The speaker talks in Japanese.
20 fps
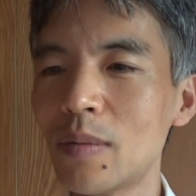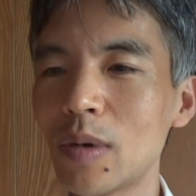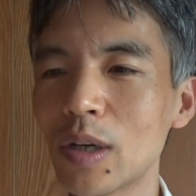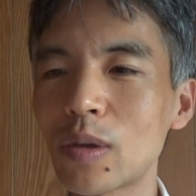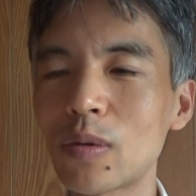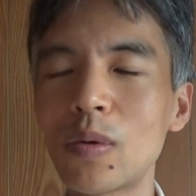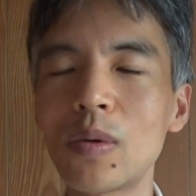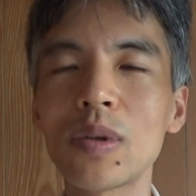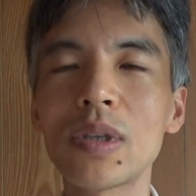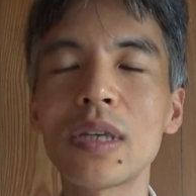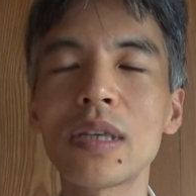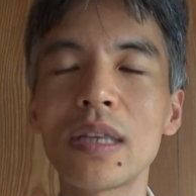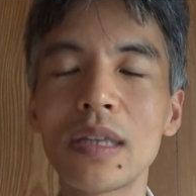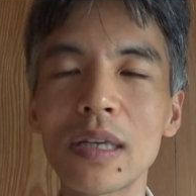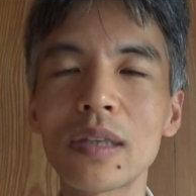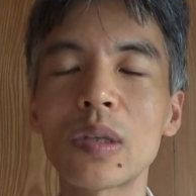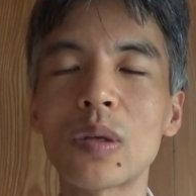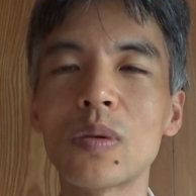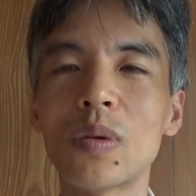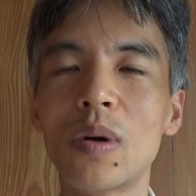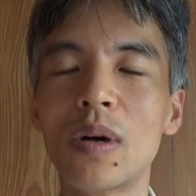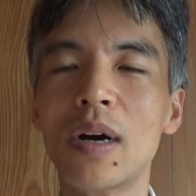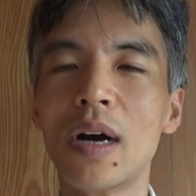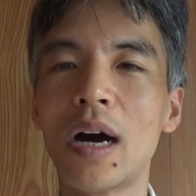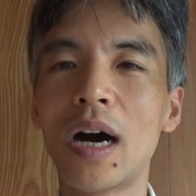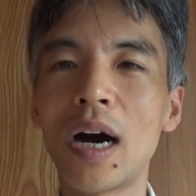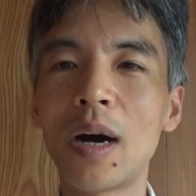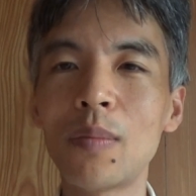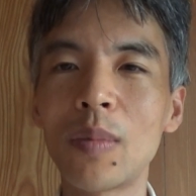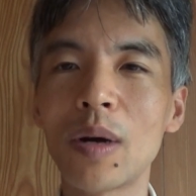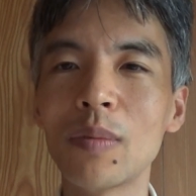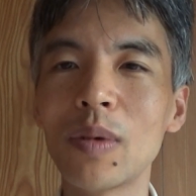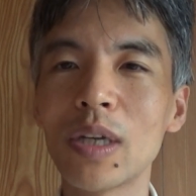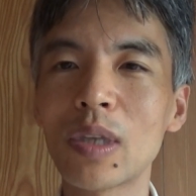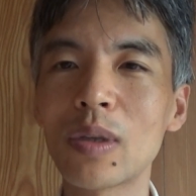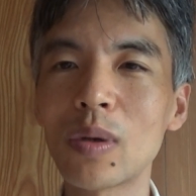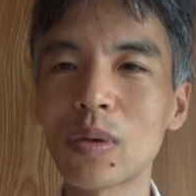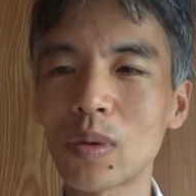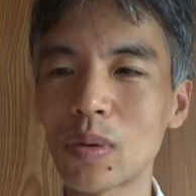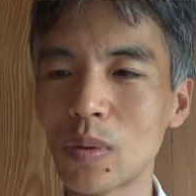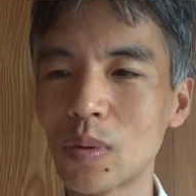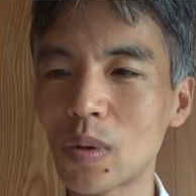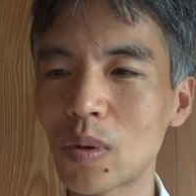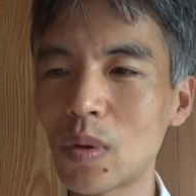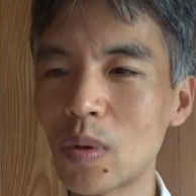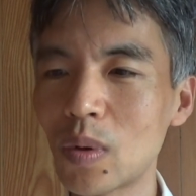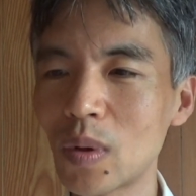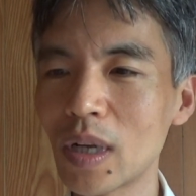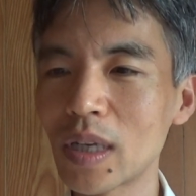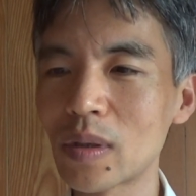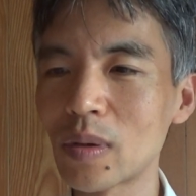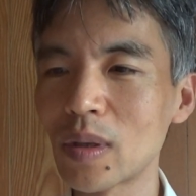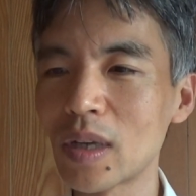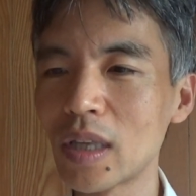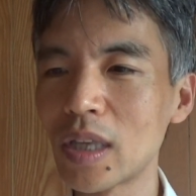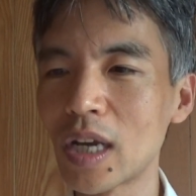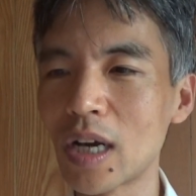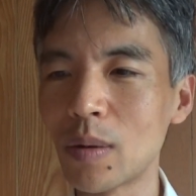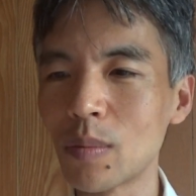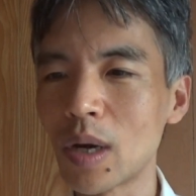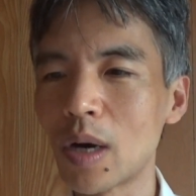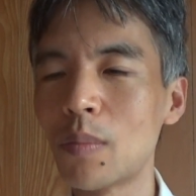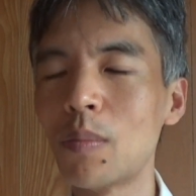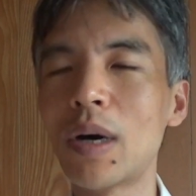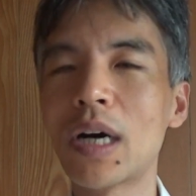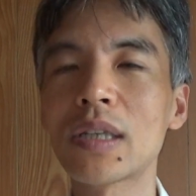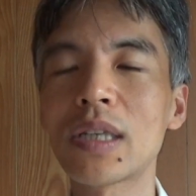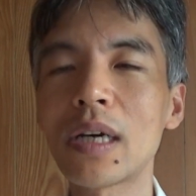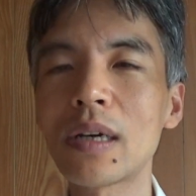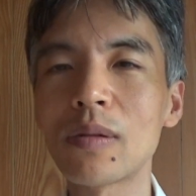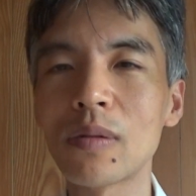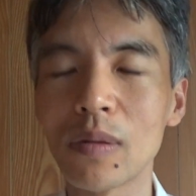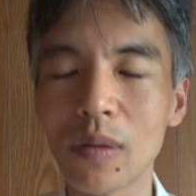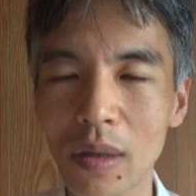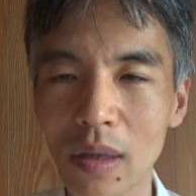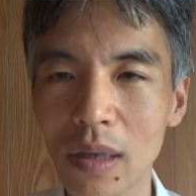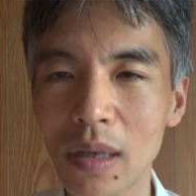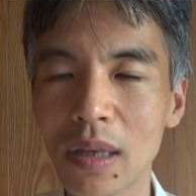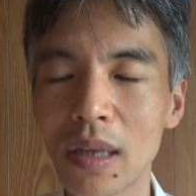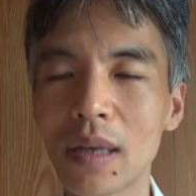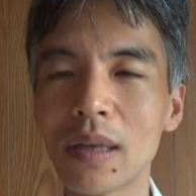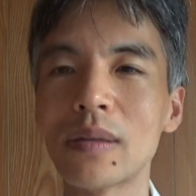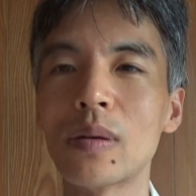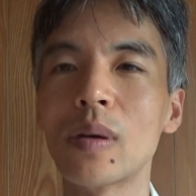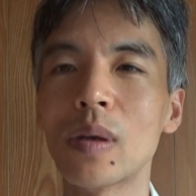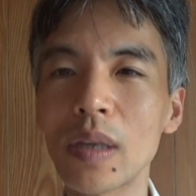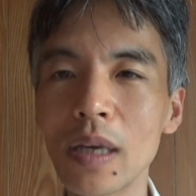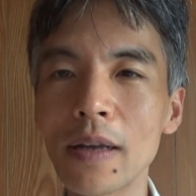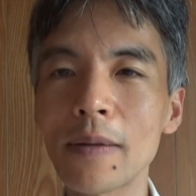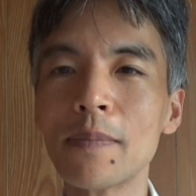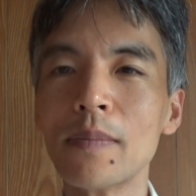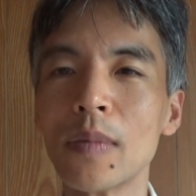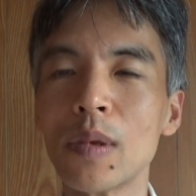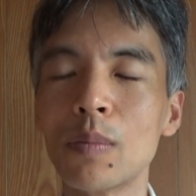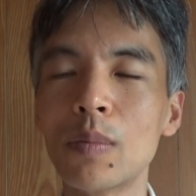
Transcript: まあ、当然ねその甘みとその強烈な苦味が混ざるんですよね。